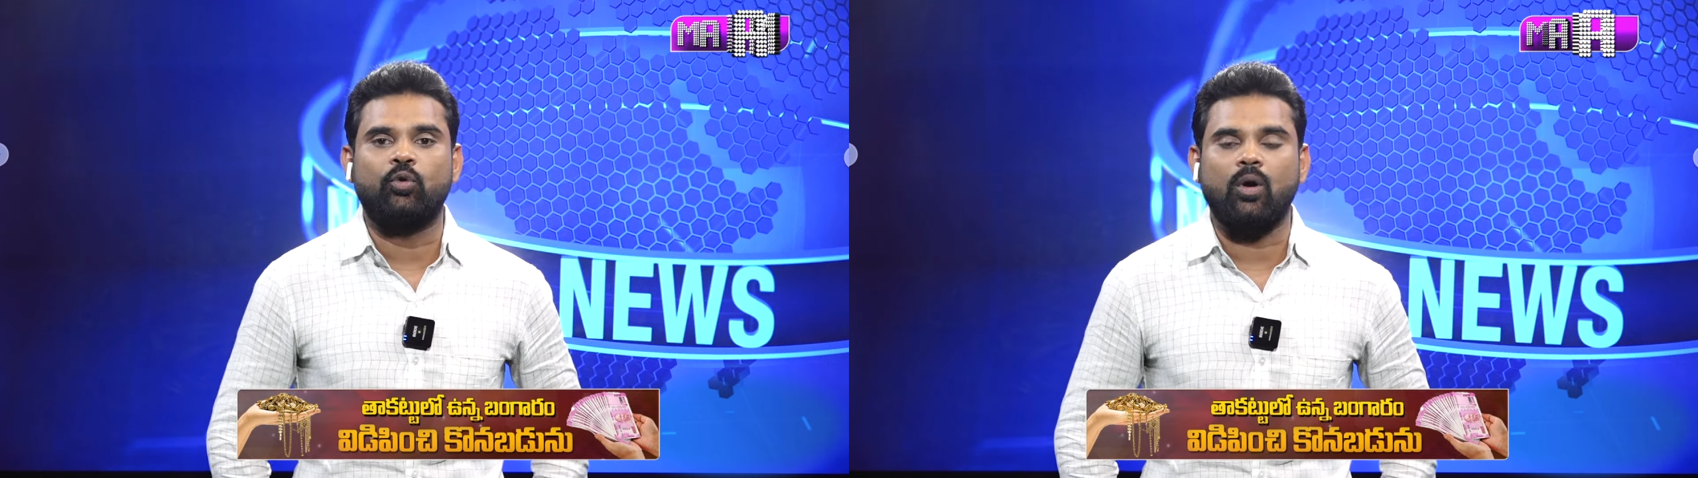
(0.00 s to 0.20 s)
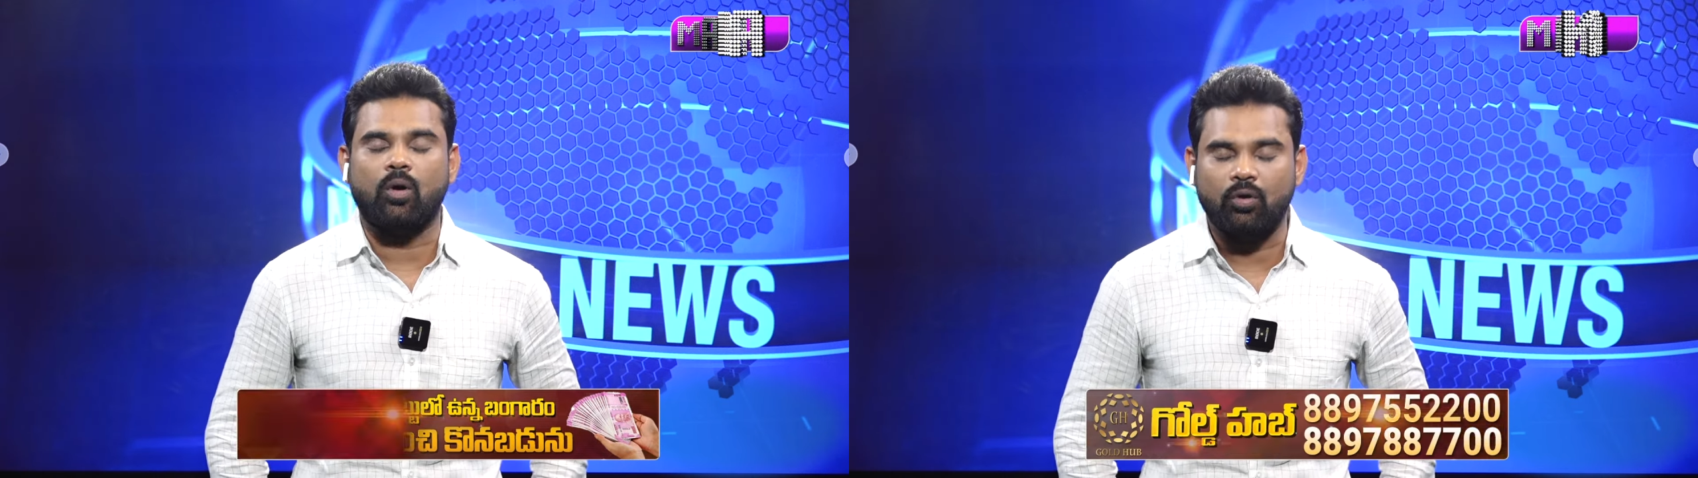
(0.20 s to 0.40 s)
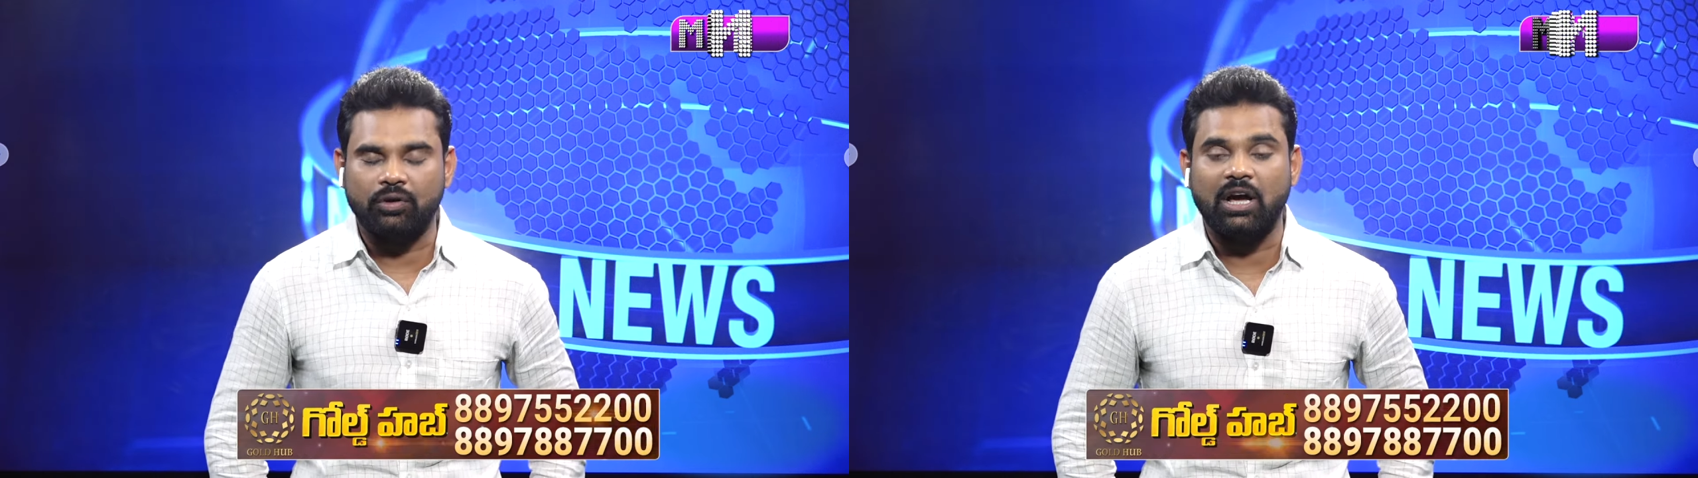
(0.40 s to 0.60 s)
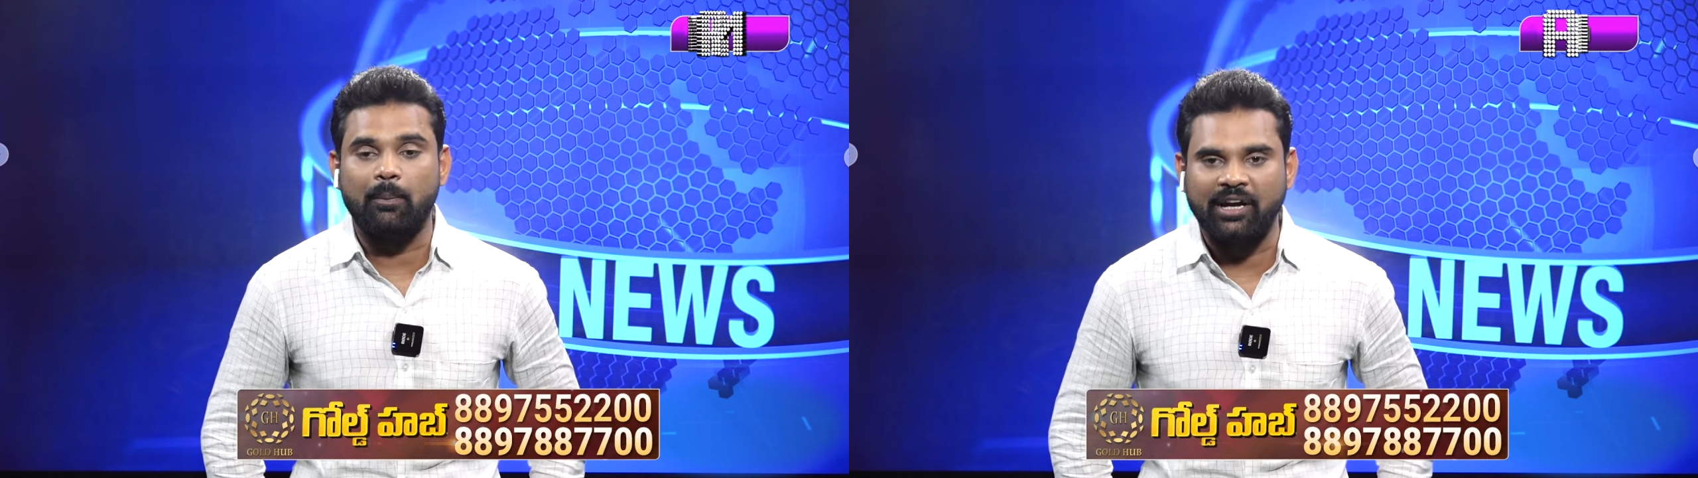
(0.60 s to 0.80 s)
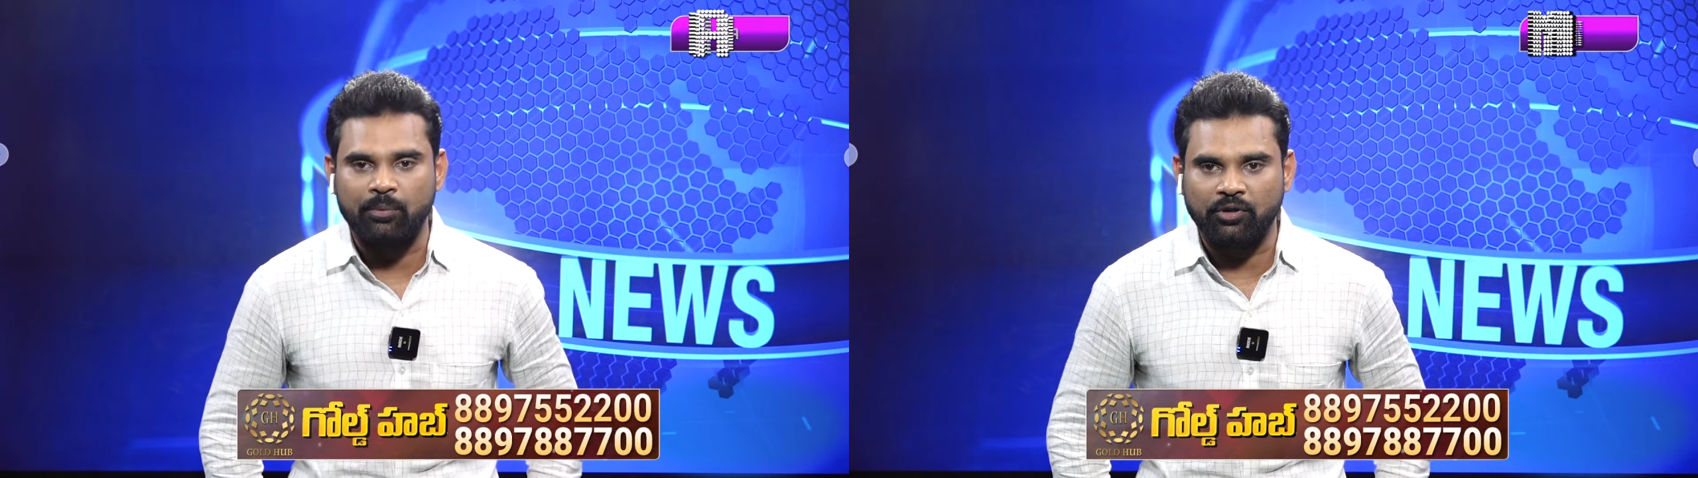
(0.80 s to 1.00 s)
కూడా ఒక్కొక్కటిగా
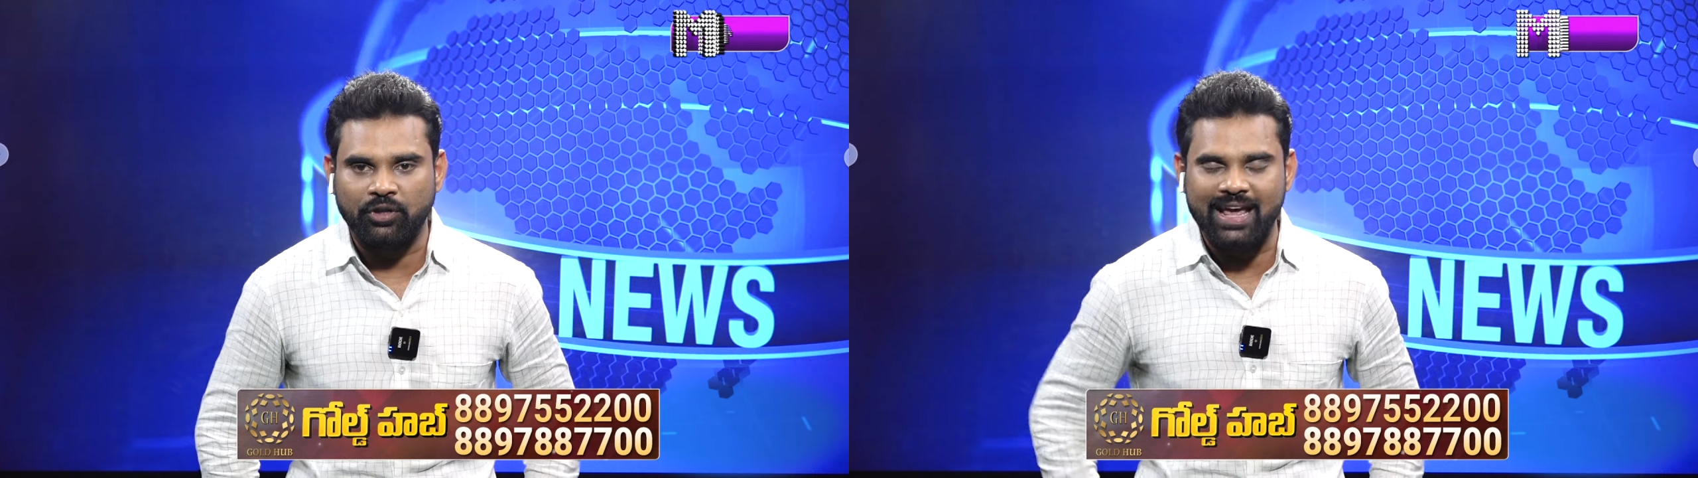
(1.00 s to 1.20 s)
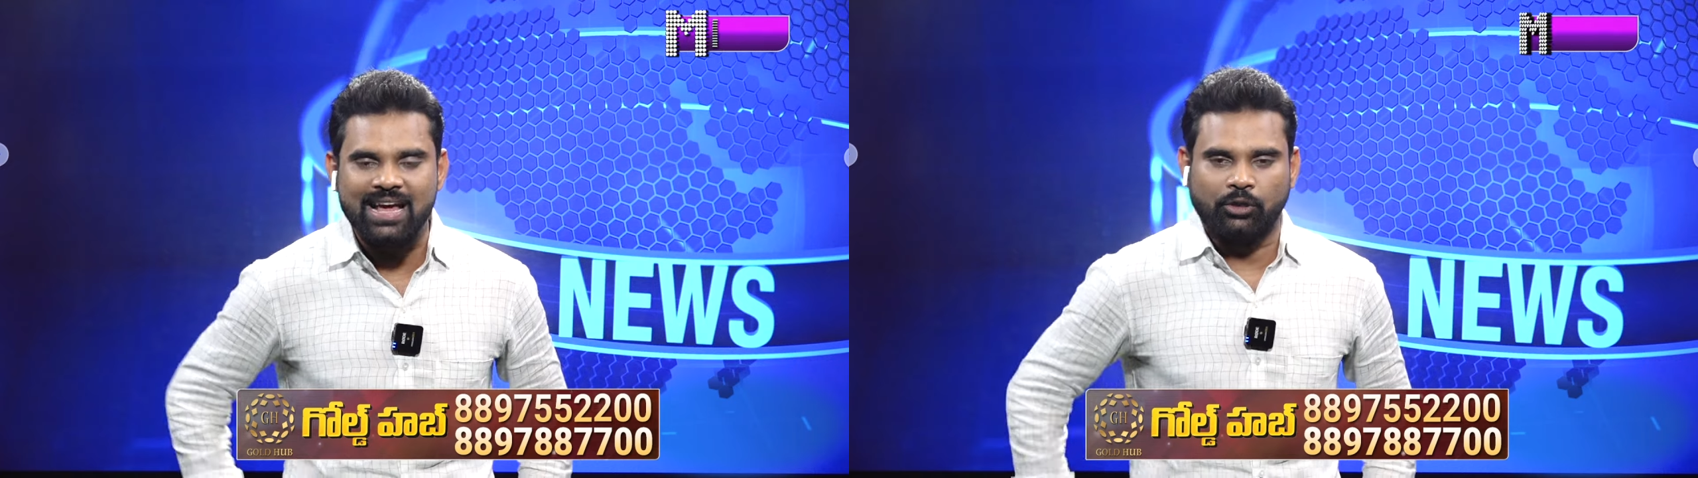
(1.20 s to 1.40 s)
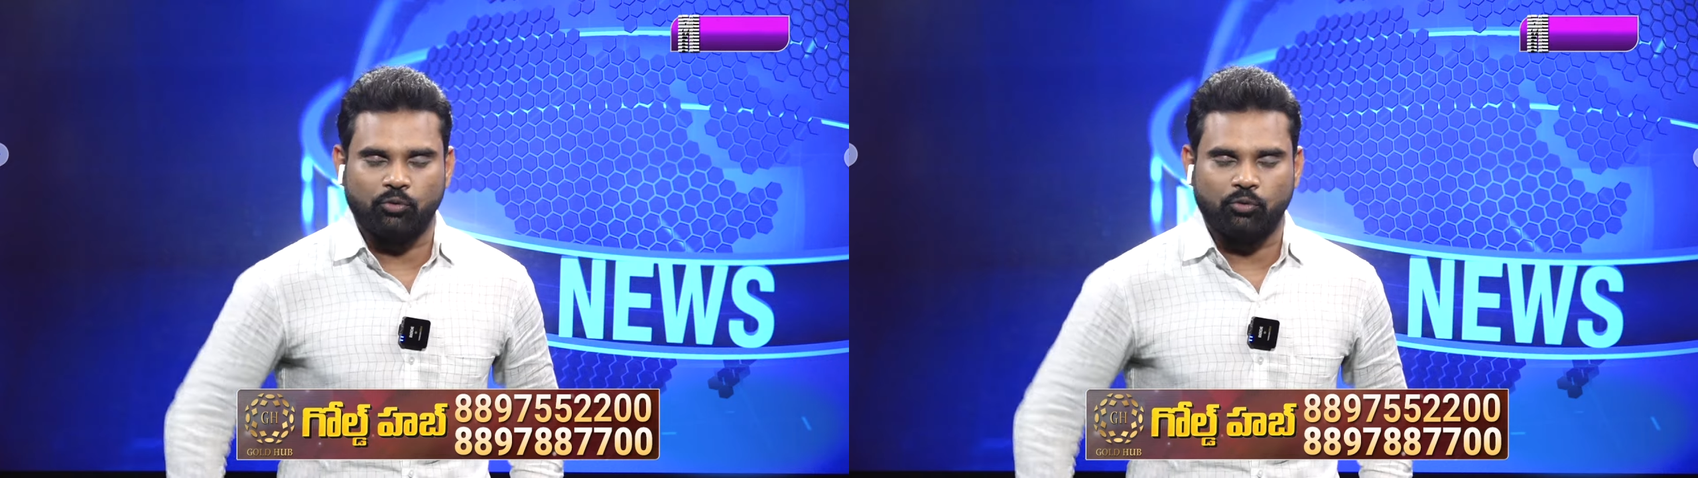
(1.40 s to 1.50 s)
బయటపడుతున్నాయి